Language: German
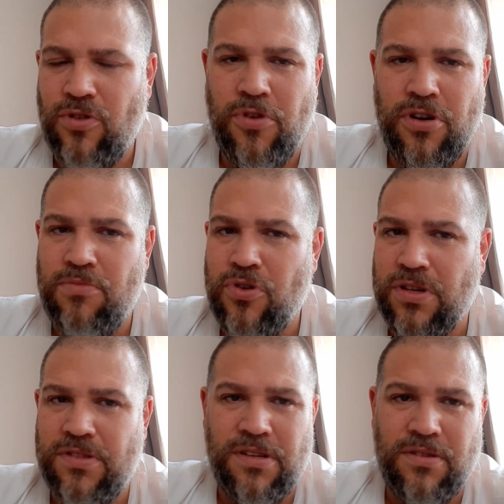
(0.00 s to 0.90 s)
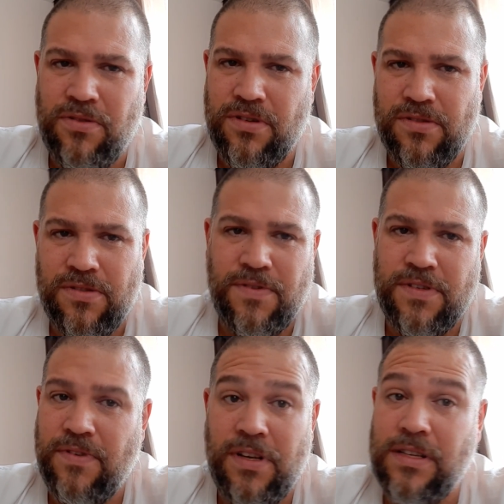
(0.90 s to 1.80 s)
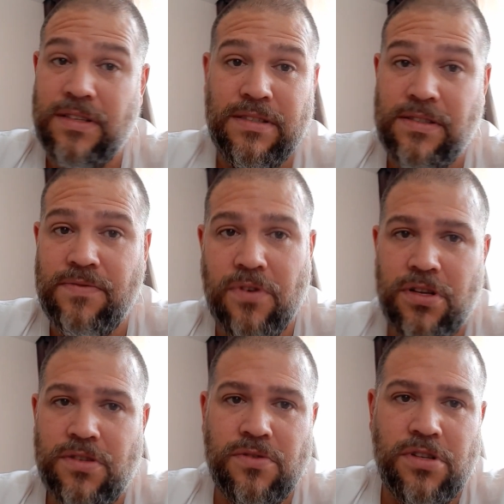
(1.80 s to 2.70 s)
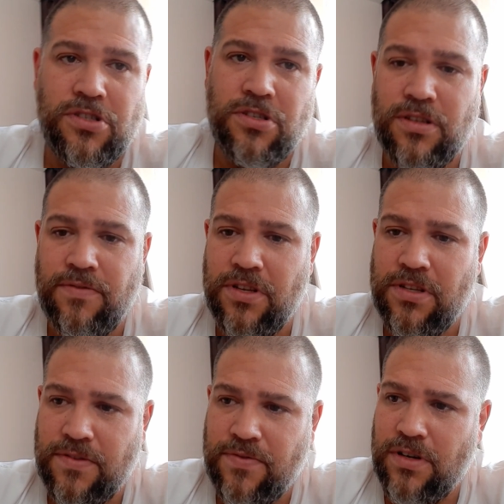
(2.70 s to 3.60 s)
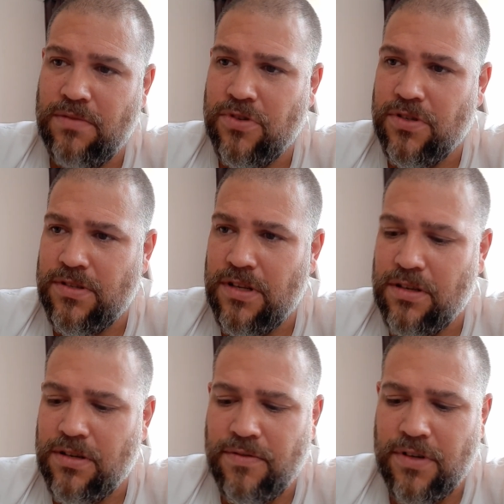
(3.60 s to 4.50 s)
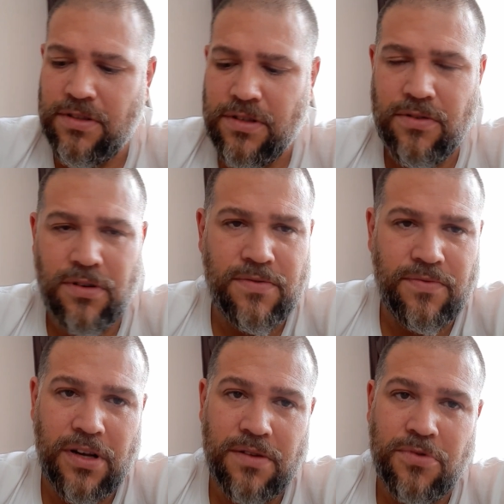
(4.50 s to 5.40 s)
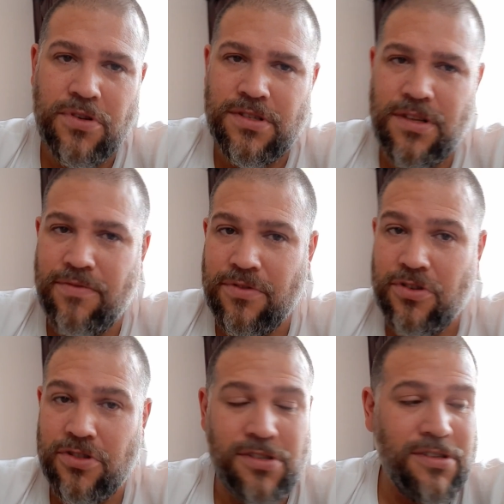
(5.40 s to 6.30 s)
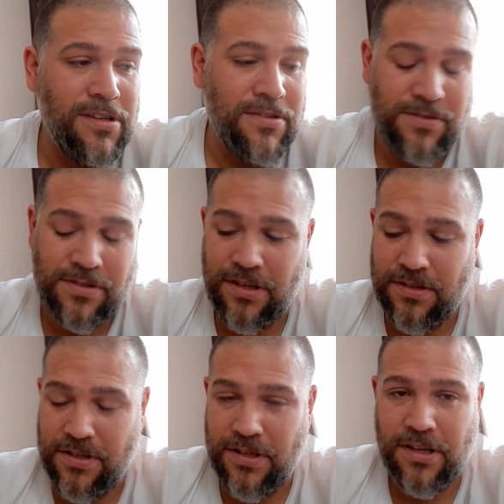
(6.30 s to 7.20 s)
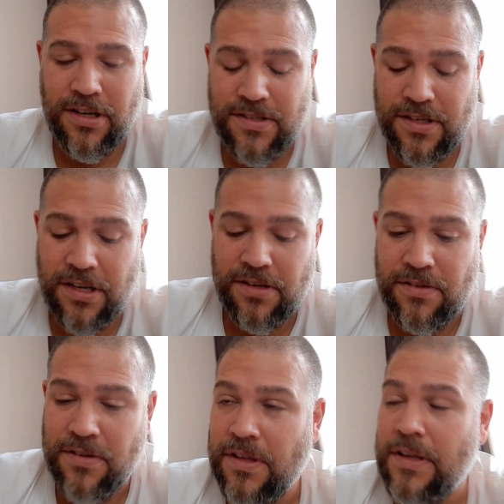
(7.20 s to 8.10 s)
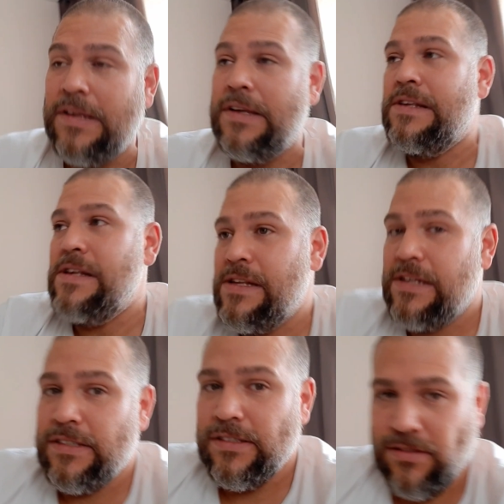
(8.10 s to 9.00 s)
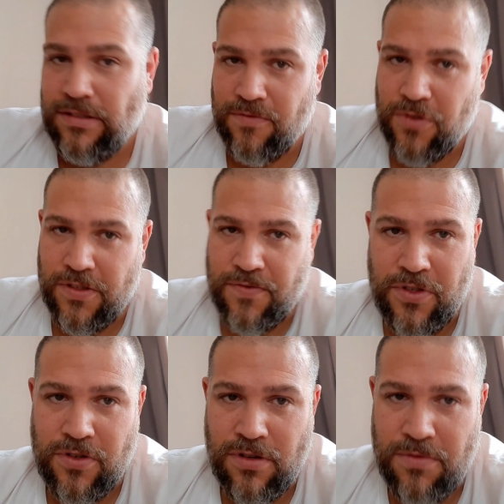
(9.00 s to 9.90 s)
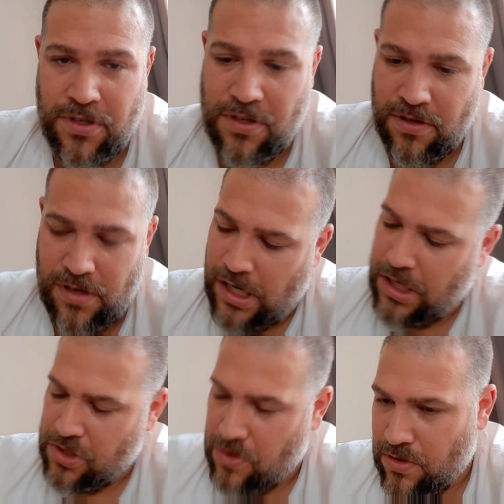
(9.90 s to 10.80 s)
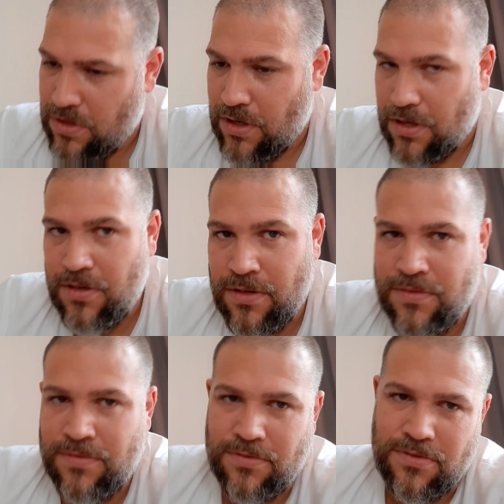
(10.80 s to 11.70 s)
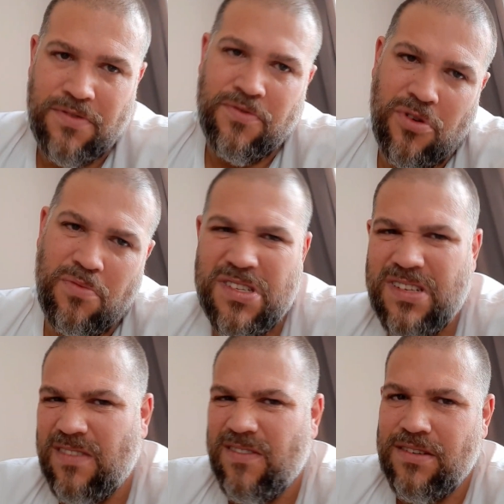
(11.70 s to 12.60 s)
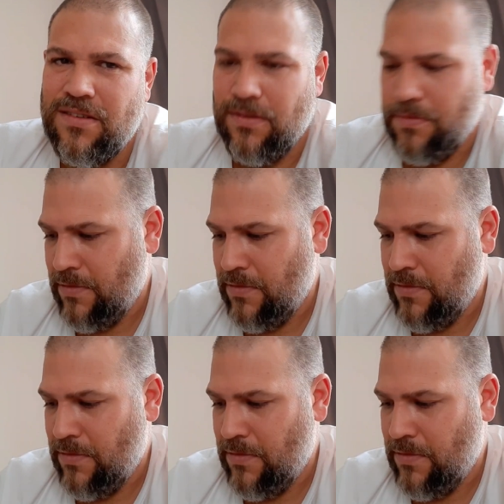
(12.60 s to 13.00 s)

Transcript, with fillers: über euer Bürgercenter oder sonst was, weil es ist wirklich so unterschiedlich. Wenn ich jetzt für alle Bundesländer der Welt hier oder für alle Bundesländer von Deutschland die Quarantäne-Einreiseregeln, dann wird das Video, glaube ich, acht Stunden lang und das wird auch ein bisschen langweilig.